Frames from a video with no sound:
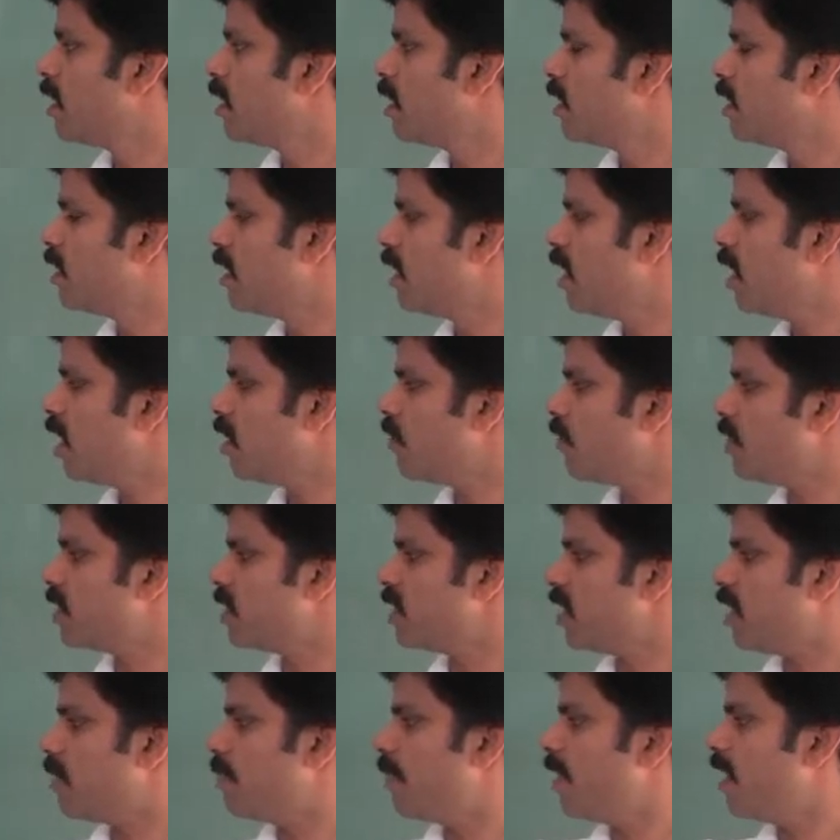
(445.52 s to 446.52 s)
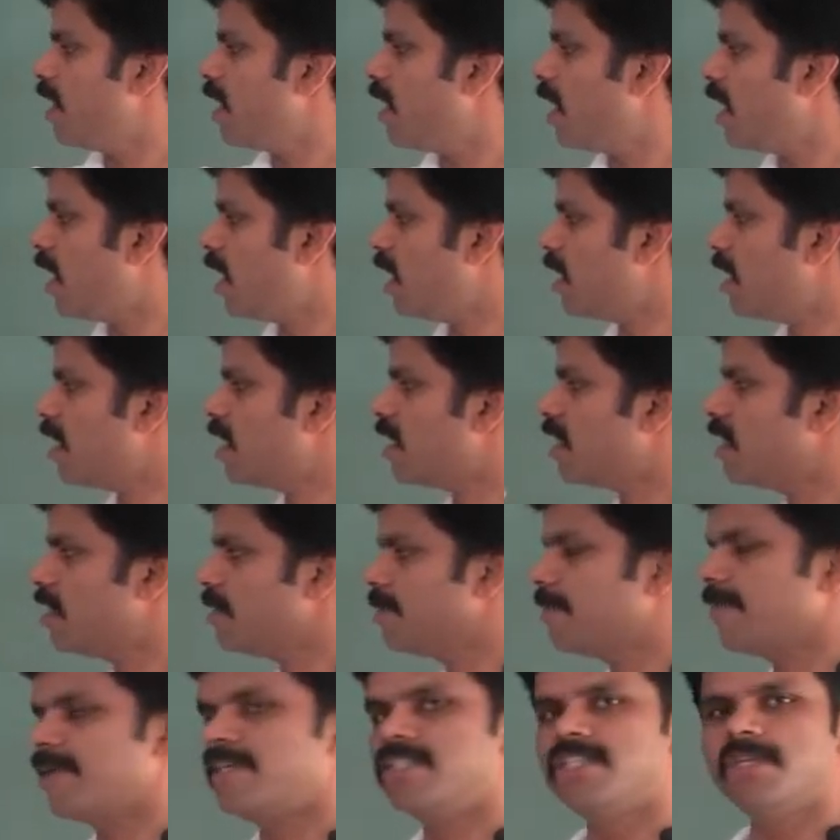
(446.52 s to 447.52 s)
இந்த ஈக்குவேஷன் அப்படியே ஹண்ட்ரட் ஹண்ட்ரடால்
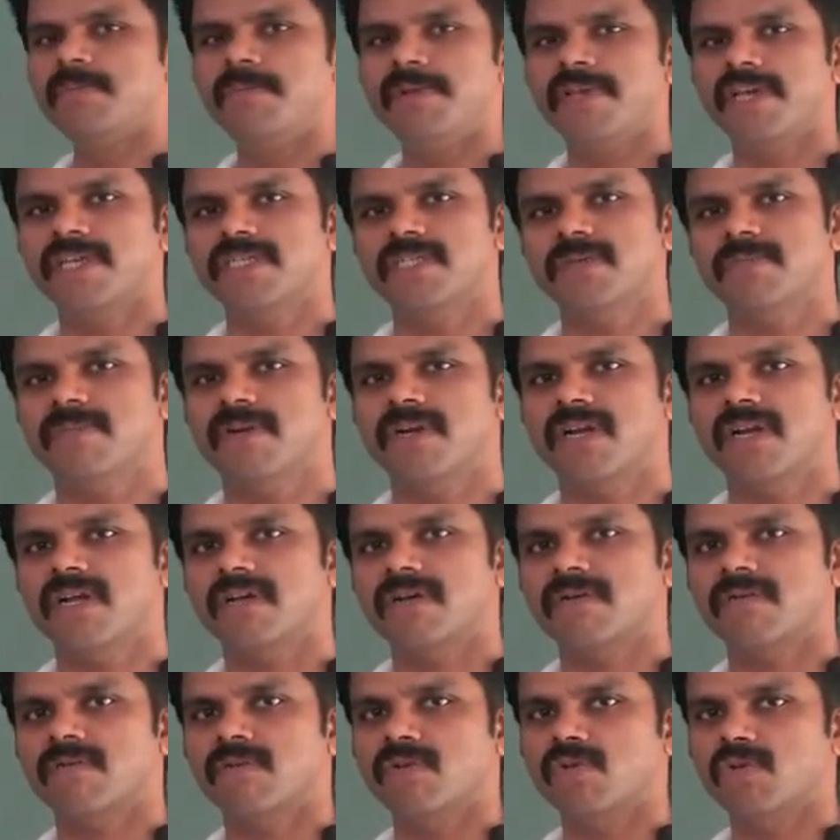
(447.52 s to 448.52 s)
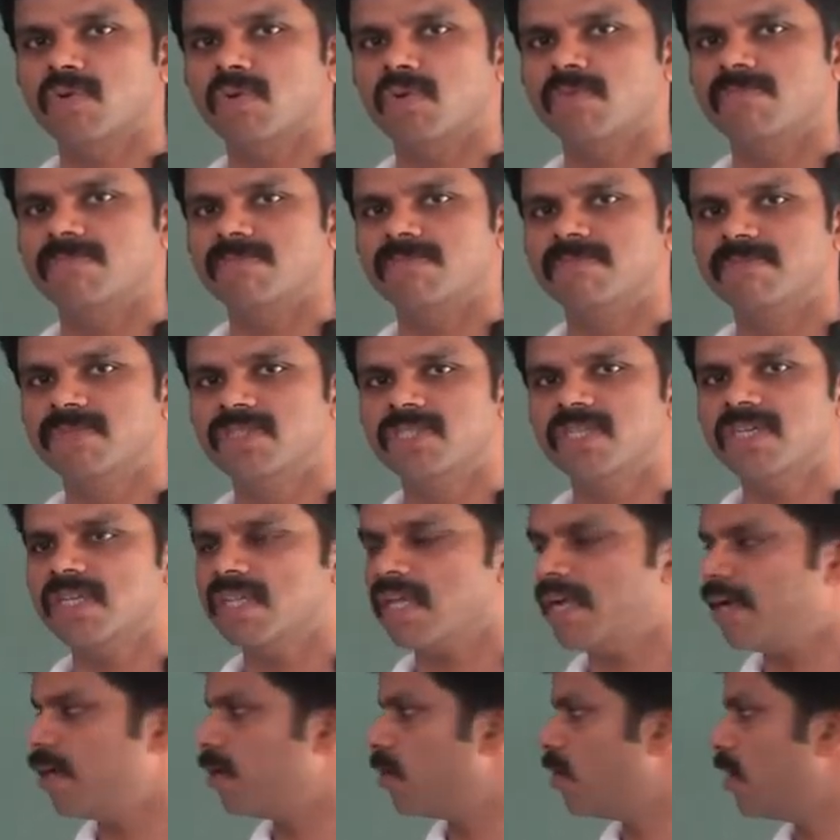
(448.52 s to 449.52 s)
மல்டிப்ளிகேஷன் பண்ணால் கொஞ்சம்
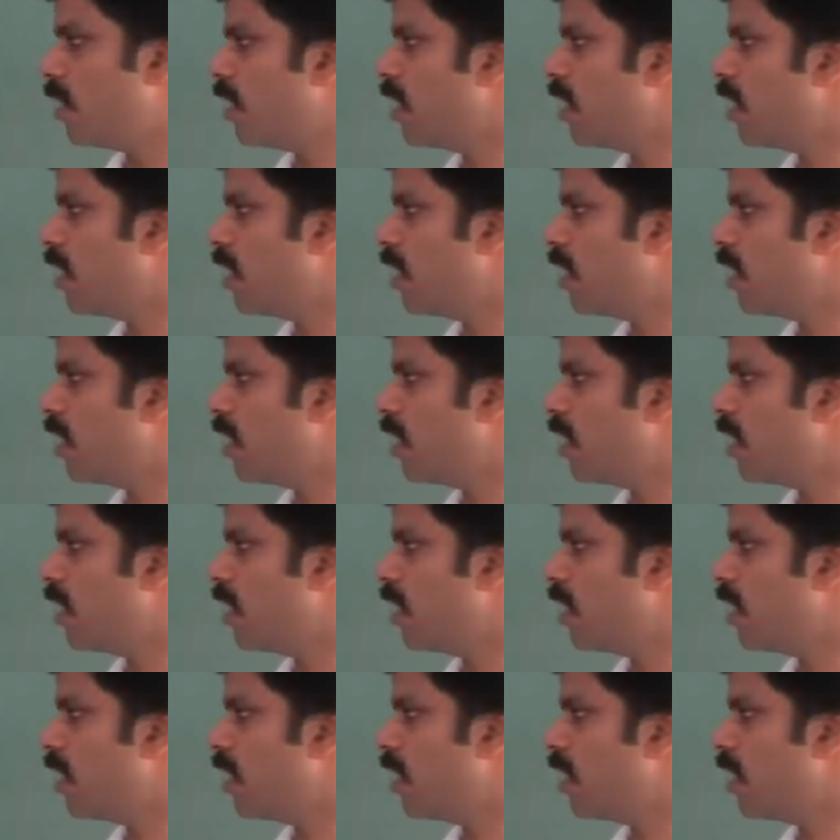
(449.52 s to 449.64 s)
சின்னதாகிடும்ல